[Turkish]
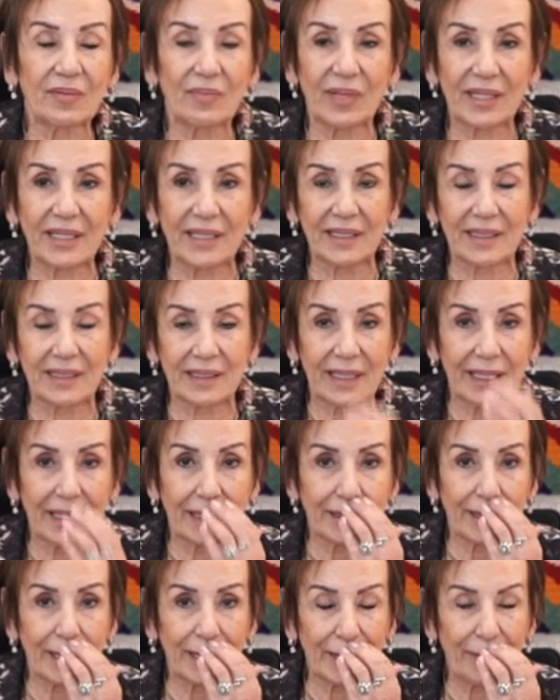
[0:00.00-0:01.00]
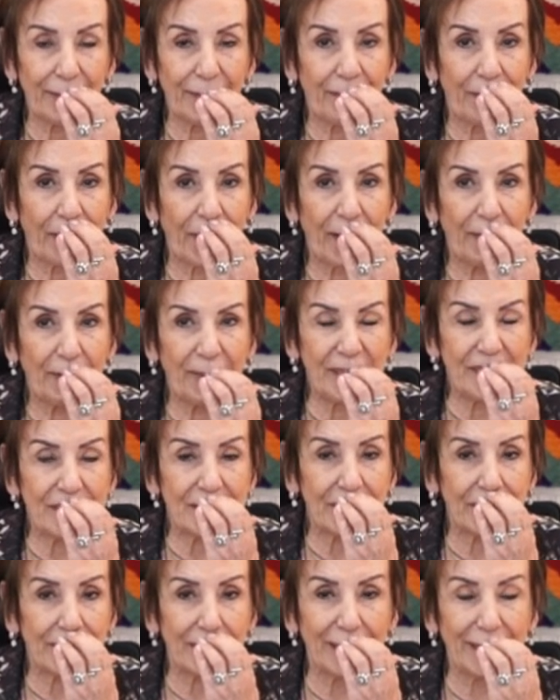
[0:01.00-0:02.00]
makinalarda,
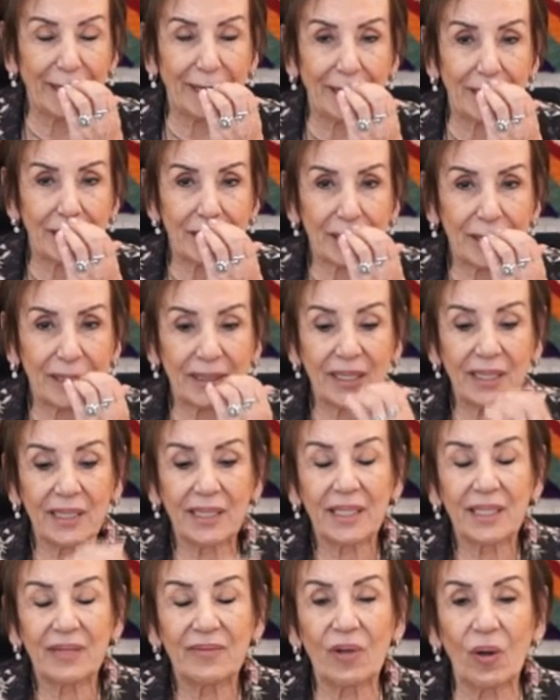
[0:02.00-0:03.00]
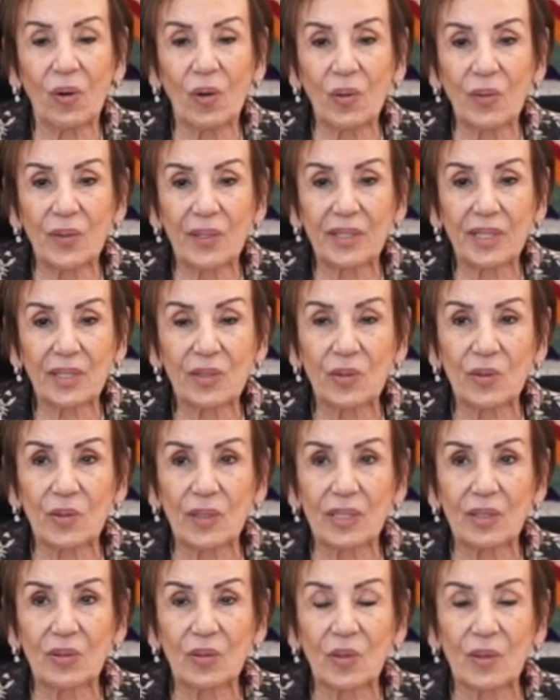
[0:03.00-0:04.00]
biçki dikiş ve onlara
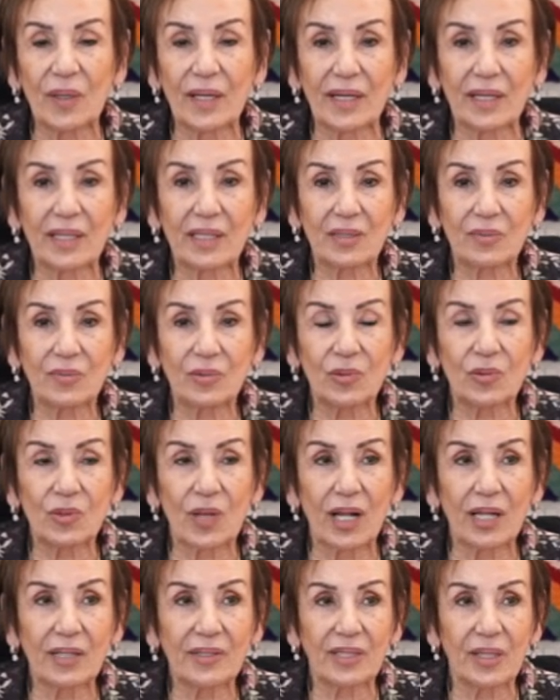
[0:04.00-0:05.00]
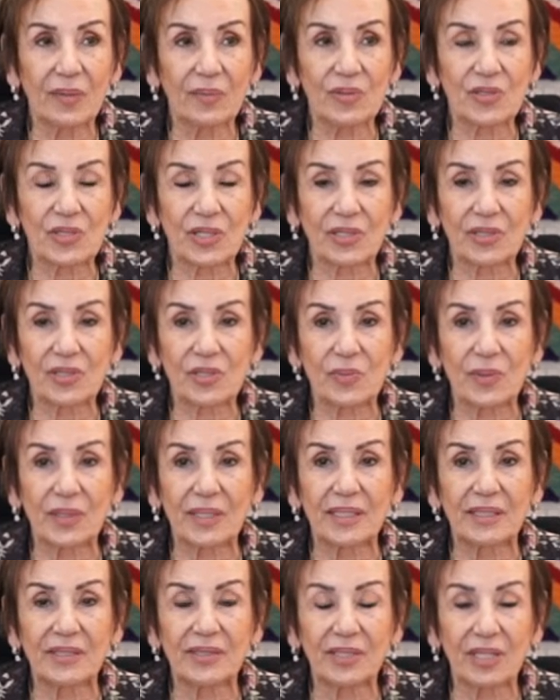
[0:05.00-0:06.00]
yönelik olarak bütün altyapı
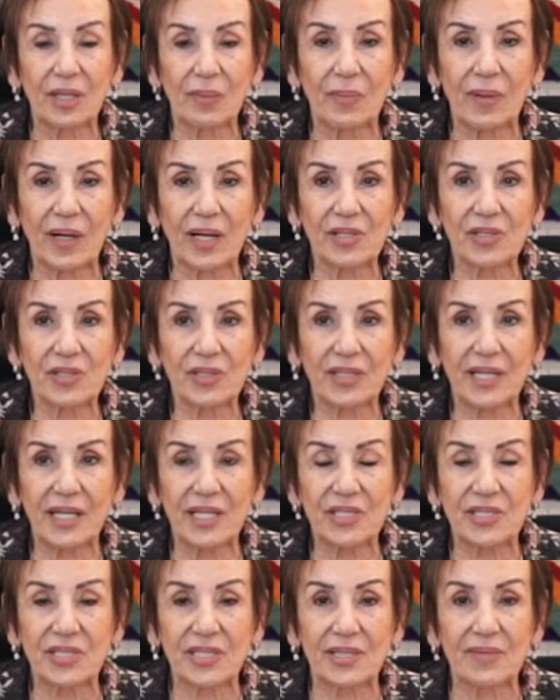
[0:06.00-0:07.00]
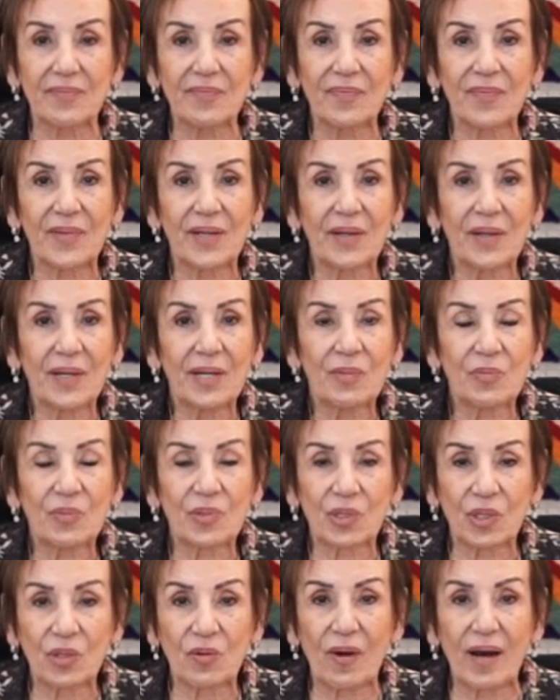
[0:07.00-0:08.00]
çalışmaları, drapaj, kesim,
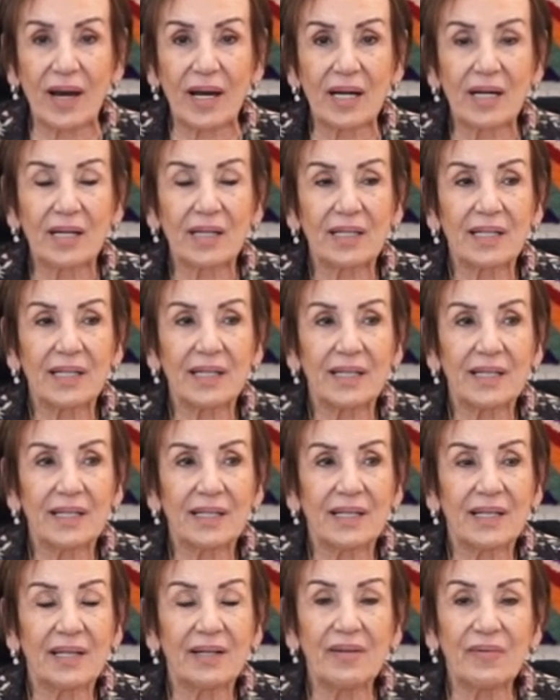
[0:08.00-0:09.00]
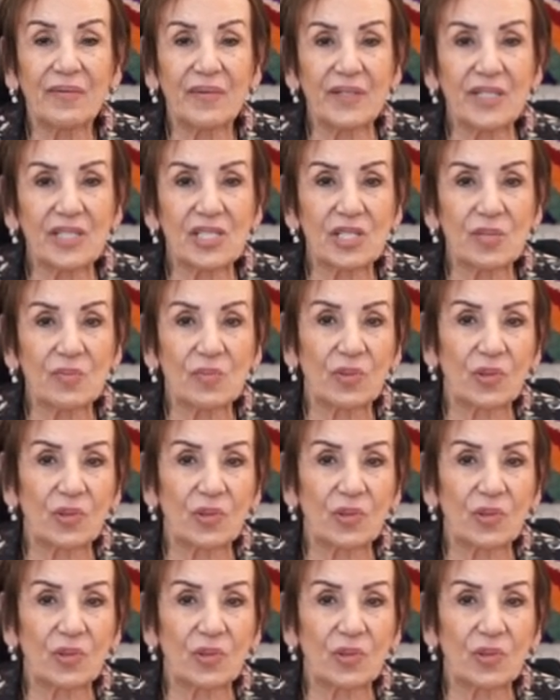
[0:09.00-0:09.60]
prova, e, finishing